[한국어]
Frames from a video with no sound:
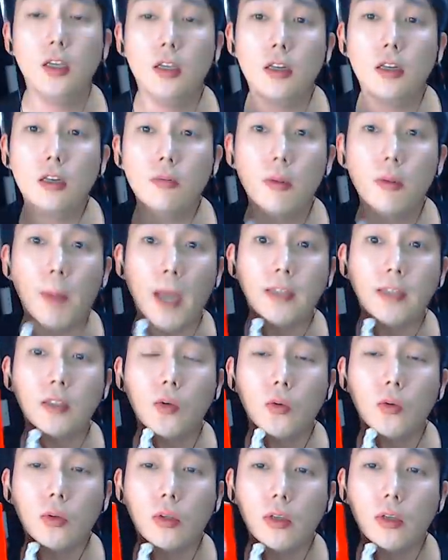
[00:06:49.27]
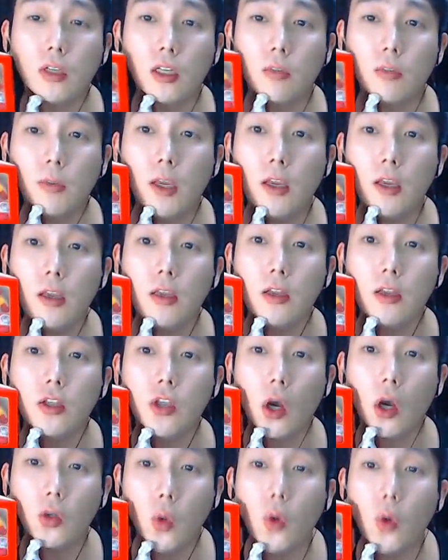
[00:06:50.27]
이름이 마스코트 이름이
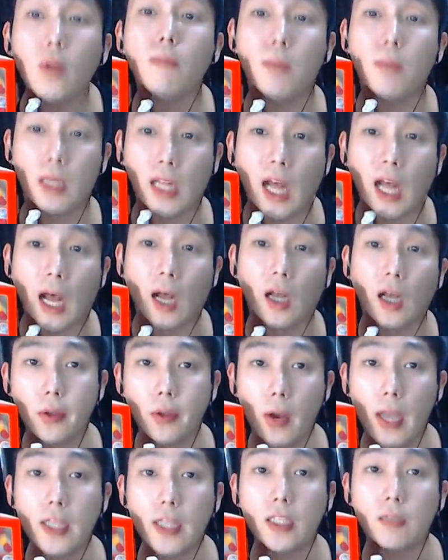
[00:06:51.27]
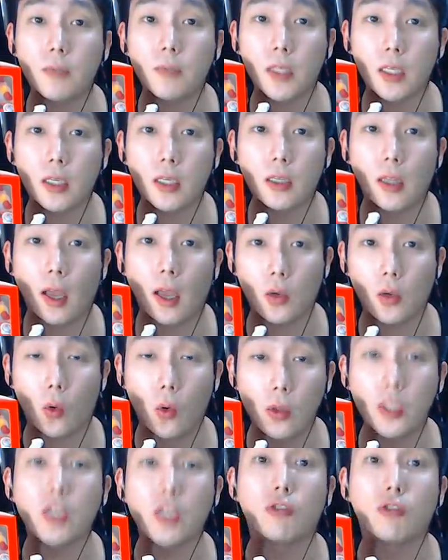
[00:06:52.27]
처돌입니다. 처갓집 치킨의
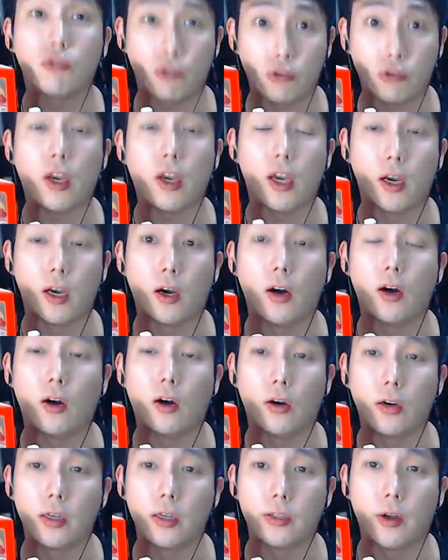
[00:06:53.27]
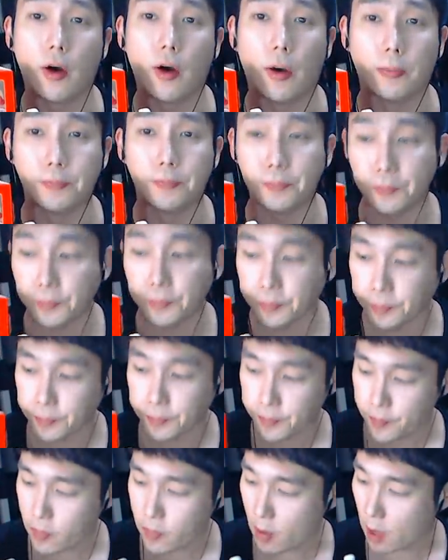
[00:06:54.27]
공식 굿즈예요. 그래서
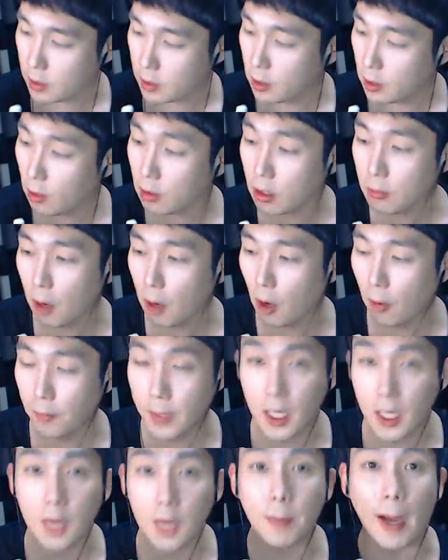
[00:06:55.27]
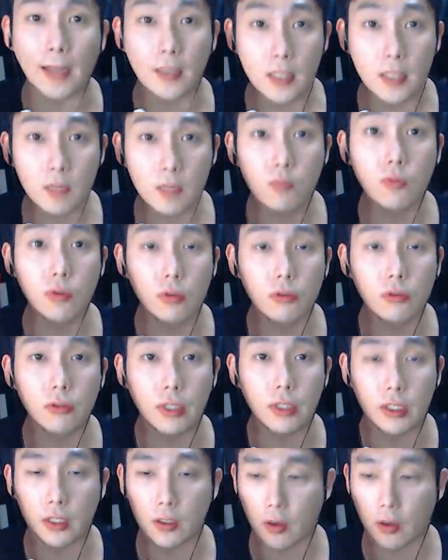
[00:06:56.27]
이거를 뭐 미리 받으신 분들도
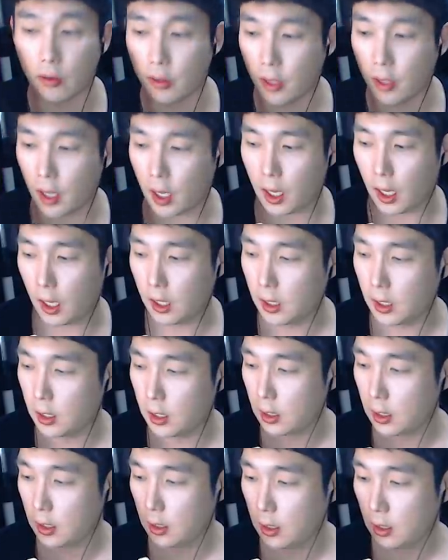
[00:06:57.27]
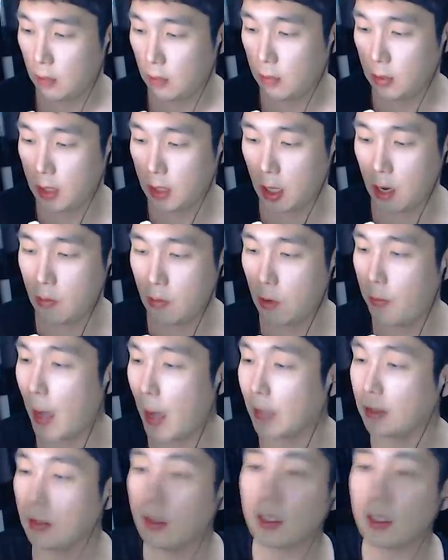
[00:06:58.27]
있을 건데 뭐 제가 뭐
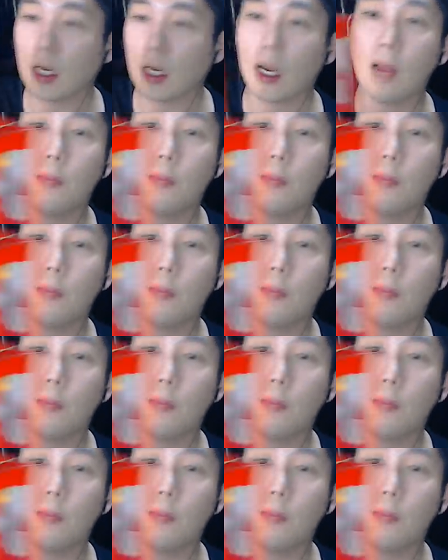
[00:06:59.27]
박스를 잠깐